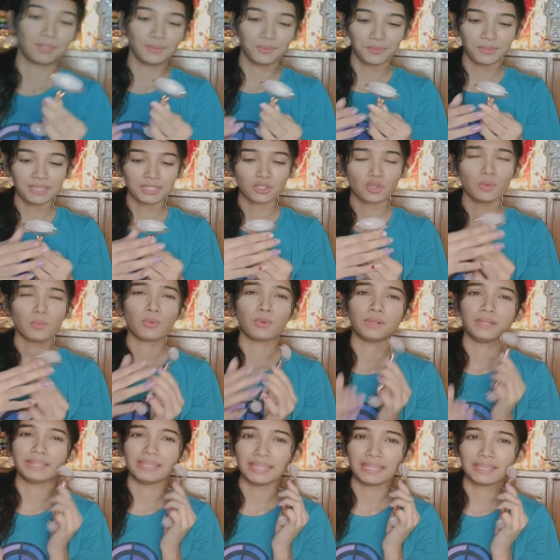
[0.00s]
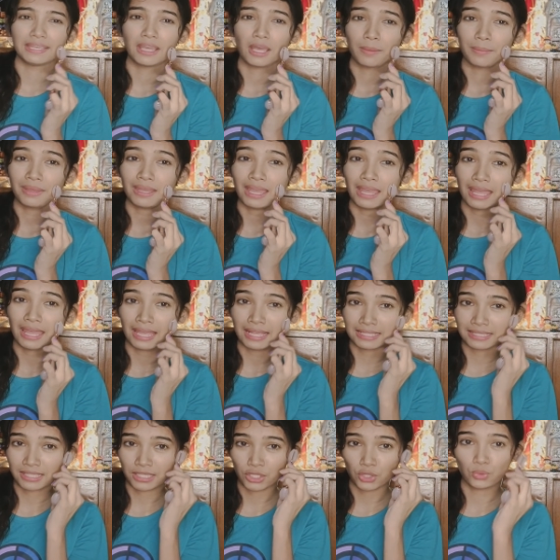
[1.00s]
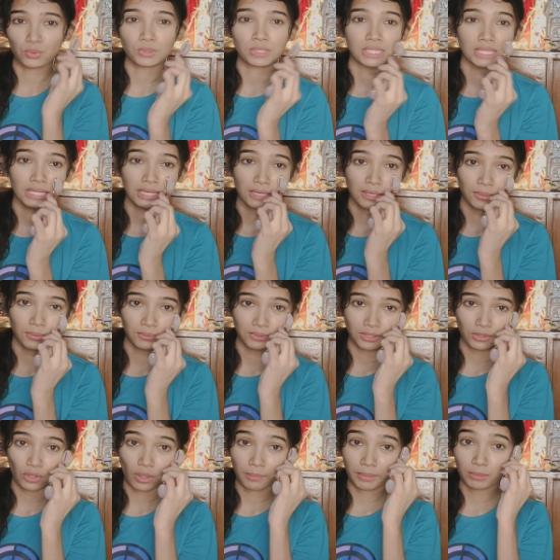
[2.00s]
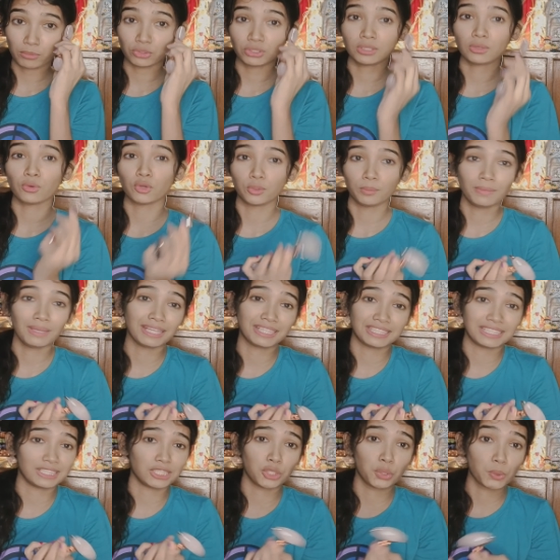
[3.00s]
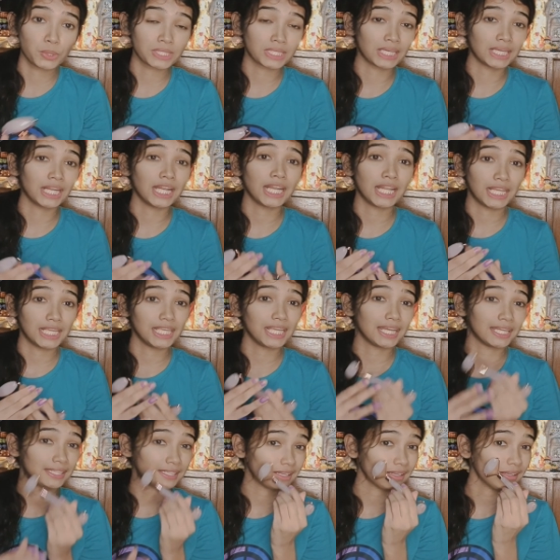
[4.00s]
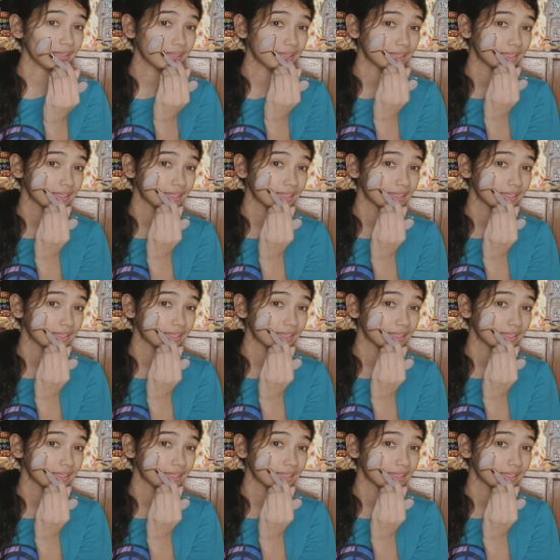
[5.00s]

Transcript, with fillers: तो इसको बोलते हैं कि हमें ऐसे यूज़ करना होता है तो अभी मुझे खुद भी अच्छे से यूज़ करना नहीं आता